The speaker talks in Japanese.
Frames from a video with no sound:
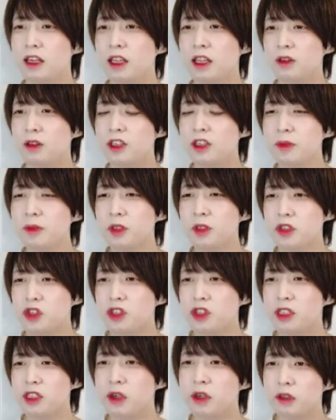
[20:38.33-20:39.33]
えっ、ー、と、一部の
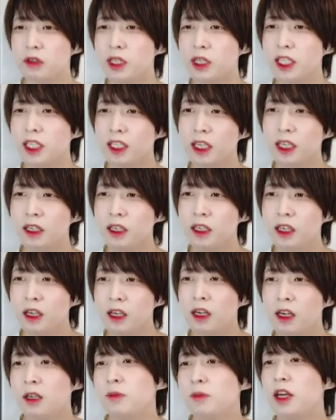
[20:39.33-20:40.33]
修正を加えた
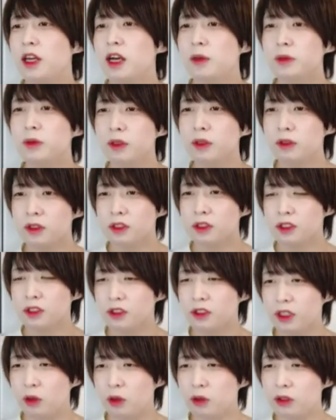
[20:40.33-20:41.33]
プレハブを
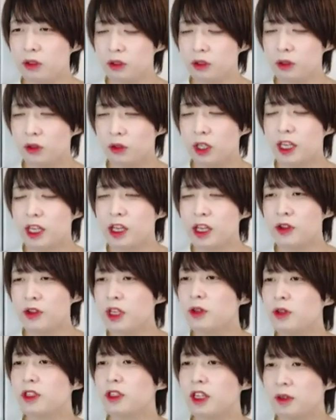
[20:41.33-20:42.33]
作っておくことができる
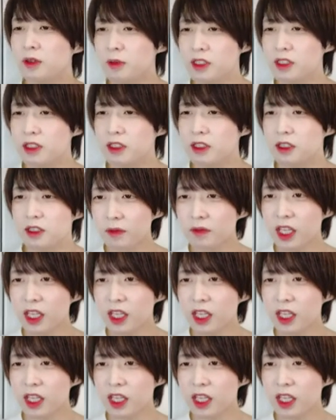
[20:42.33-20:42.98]
機能になります。